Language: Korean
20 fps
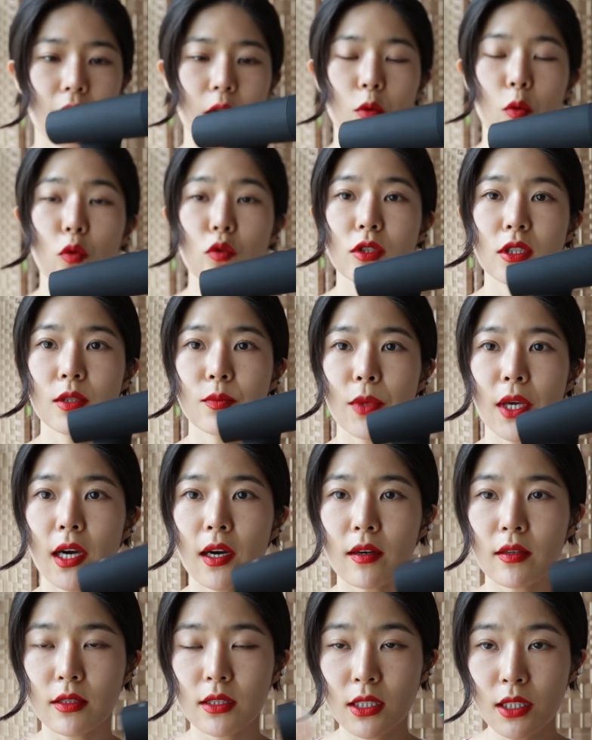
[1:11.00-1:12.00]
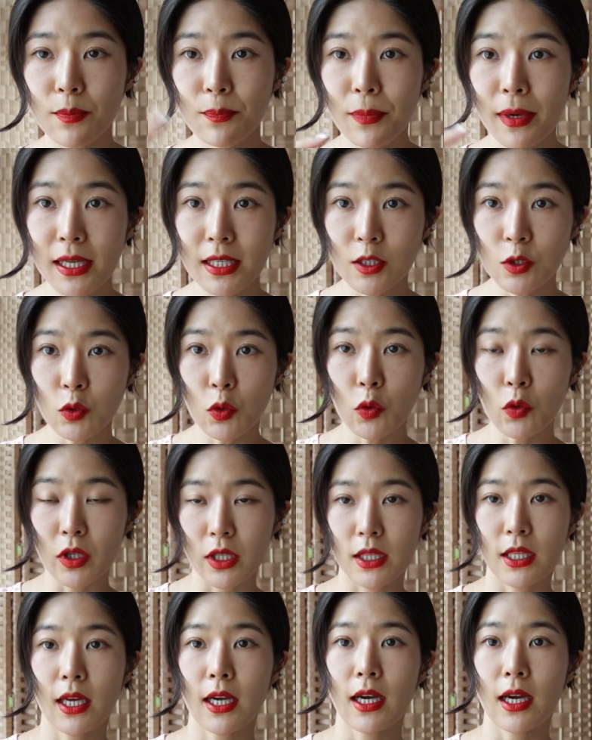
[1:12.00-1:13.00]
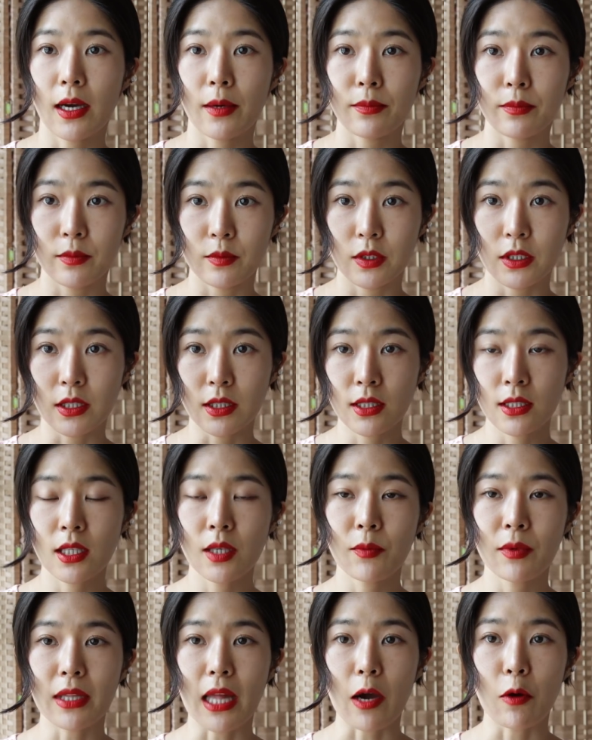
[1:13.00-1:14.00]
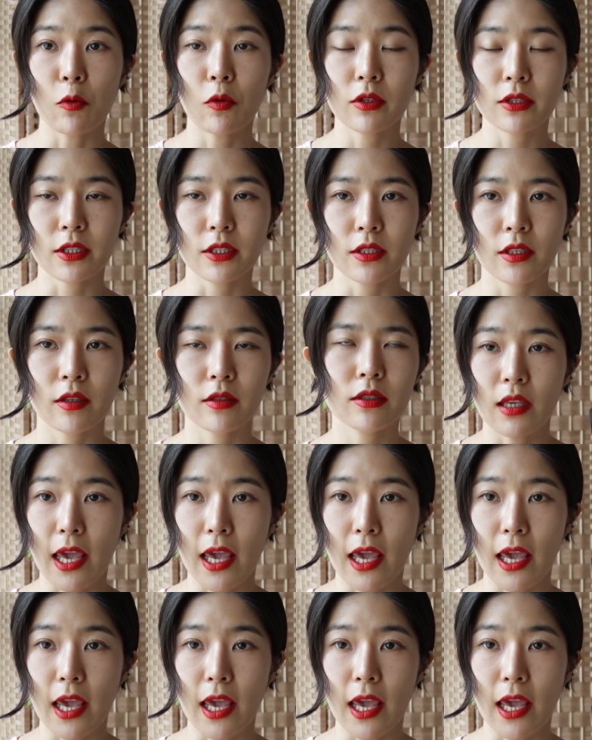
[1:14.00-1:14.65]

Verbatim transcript: 딱 꽂으면 18초 있다가 이제 스팀이 나오거든요.